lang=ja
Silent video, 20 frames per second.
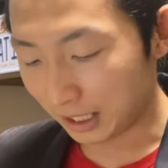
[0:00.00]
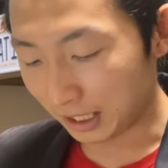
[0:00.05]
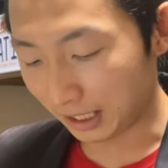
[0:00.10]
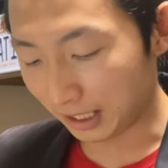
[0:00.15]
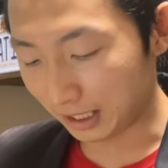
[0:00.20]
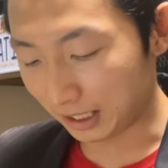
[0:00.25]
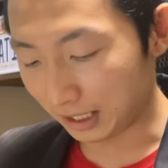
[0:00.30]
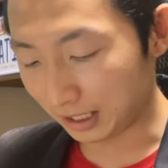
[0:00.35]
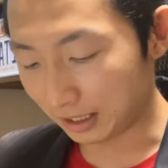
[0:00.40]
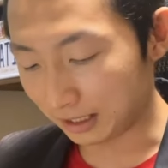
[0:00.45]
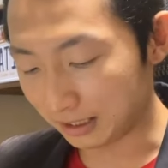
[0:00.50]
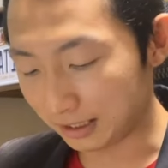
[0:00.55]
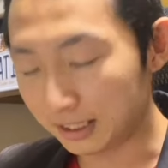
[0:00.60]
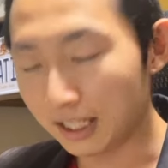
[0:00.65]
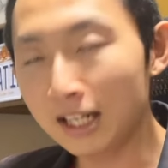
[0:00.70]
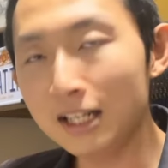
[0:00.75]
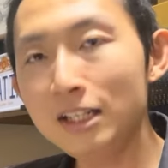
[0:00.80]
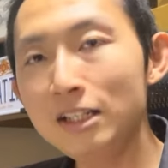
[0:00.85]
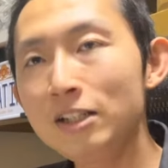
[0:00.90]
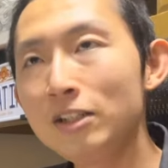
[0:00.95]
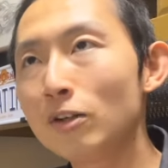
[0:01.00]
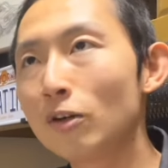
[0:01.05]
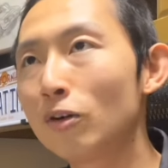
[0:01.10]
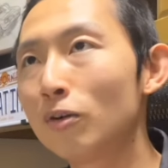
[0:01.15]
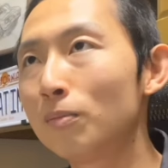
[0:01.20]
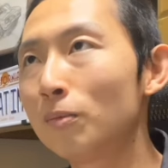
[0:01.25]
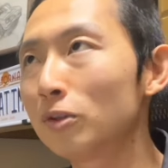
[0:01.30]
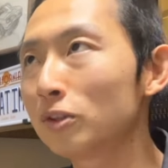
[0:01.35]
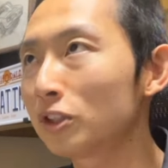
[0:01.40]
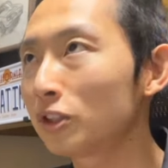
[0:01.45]
えー、専
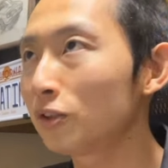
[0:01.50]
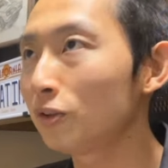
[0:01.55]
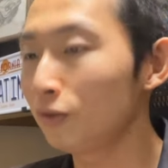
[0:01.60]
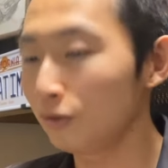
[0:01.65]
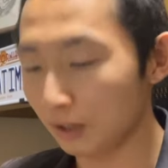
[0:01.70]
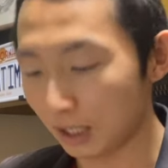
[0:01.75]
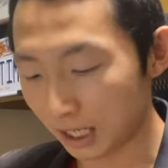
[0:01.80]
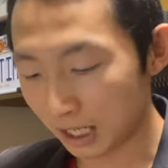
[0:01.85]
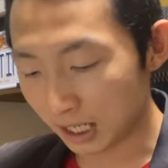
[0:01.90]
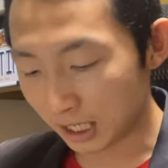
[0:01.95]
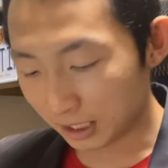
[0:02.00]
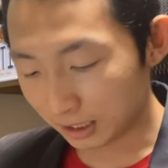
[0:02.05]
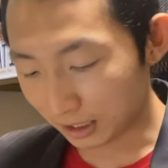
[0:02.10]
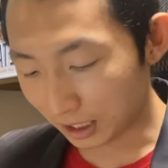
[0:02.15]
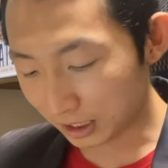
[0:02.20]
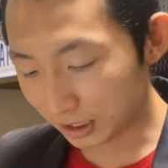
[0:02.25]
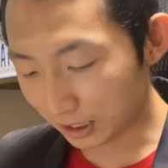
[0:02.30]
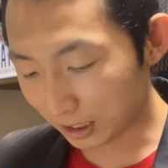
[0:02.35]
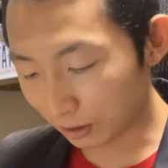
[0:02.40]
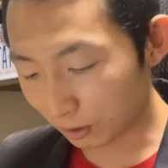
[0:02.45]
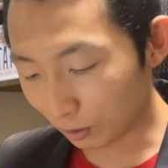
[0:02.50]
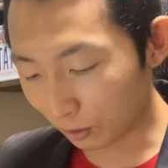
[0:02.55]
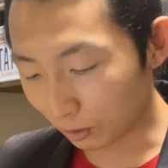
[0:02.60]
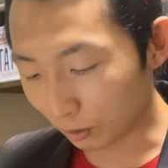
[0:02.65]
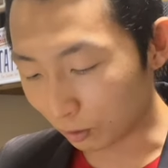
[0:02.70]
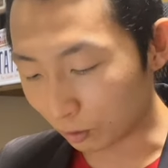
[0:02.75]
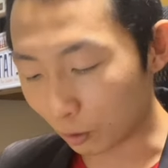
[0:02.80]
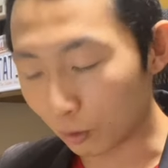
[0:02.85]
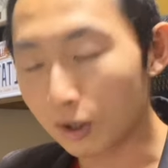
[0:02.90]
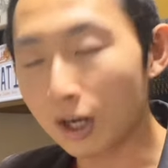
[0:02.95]
用もしくは他社と
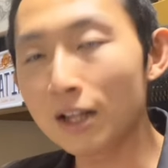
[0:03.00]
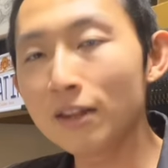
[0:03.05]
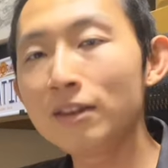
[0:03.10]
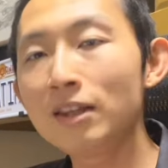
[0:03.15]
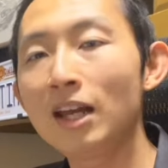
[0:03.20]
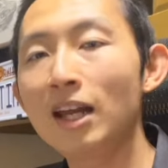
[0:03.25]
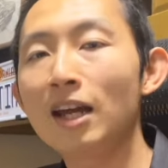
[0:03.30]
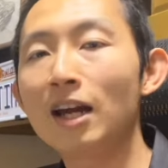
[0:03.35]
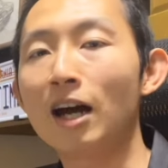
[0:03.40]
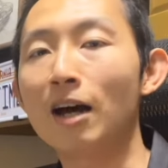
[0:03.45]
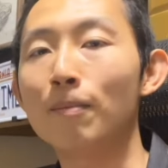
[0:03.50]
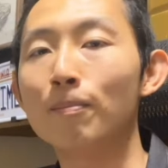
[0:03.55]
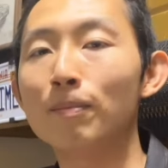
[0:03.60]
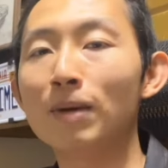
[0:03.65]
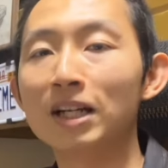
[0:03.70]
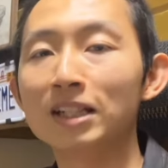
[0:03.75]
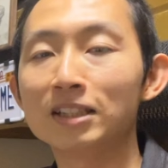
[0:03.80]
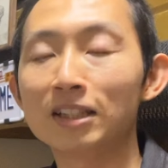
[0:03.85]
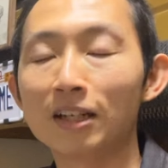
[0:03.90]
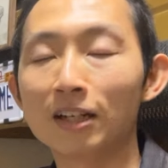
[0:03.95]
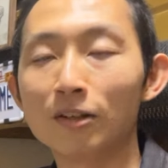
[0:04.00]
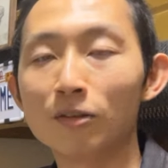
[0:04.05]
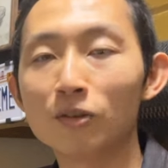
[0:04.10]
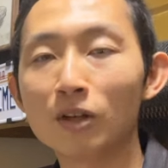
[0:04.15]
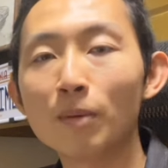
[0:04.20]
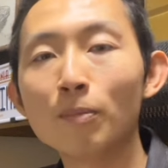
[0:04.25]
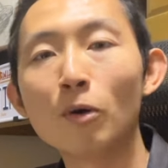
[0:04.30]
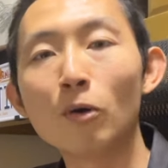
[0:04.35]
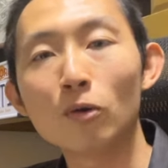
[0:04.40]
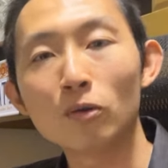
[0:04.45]
の互換で販売される
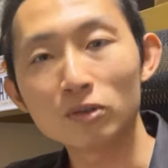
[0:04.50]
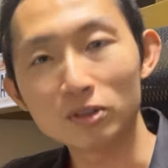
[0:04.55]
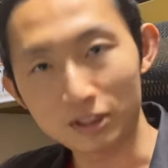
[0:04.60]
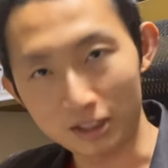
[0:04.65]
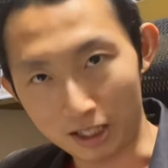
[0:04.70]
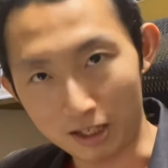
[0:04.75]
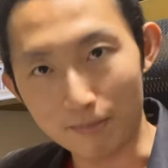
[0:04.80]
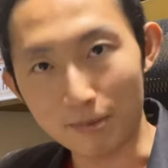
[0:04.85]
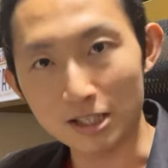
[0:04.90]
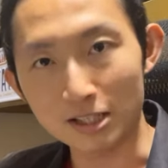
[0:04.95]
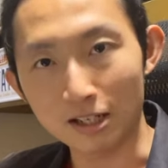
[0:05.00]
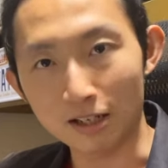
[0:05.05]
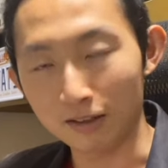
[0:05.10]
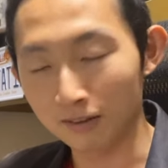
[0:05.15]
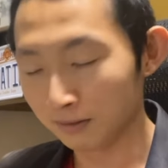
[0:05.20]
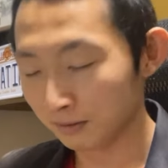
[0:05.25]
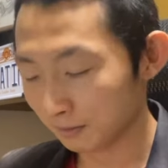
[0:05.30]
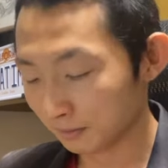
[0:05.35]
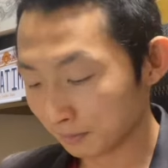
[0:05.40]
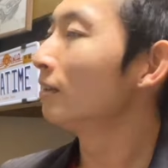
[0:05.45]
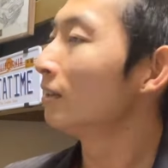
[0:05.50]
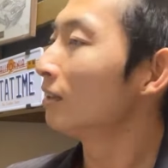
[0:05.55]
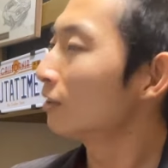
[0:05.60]
かもしれません。